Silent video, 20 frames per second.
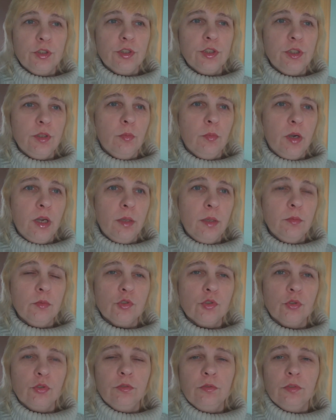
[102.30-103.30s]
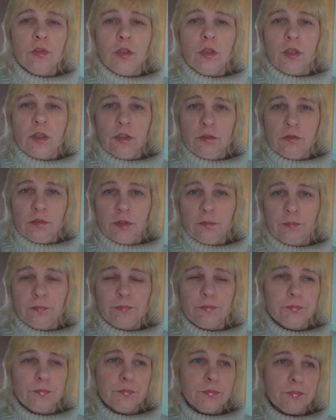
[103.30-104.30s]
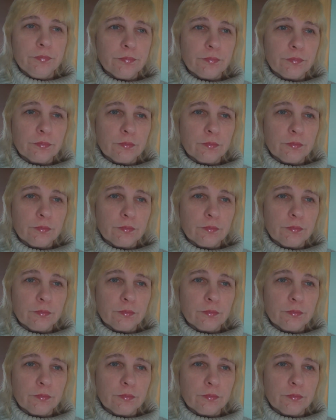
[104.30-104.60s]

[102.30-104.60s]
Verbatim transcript: что-то снимаем, что-то выкладываем.